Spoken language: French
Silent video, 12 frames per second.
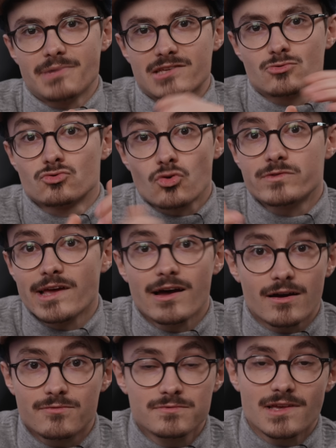Parce que trop
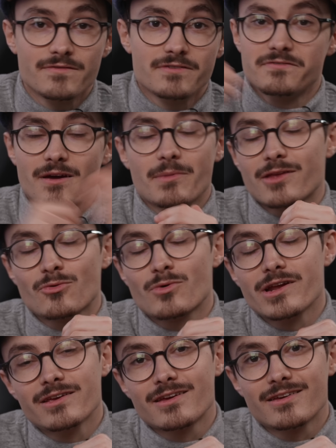tard, vous avez fermé un
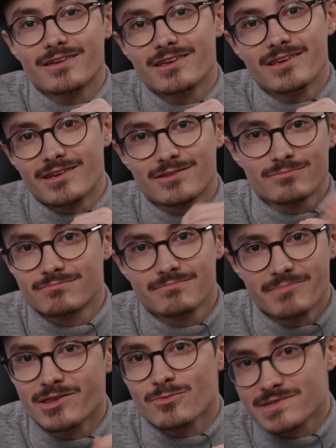onglet. Et...
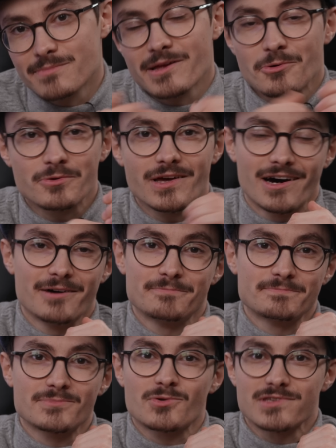Mais non, c'est pas trop tard
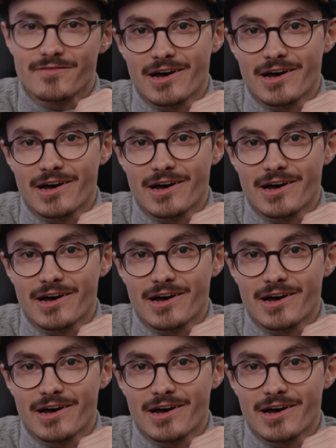donc ça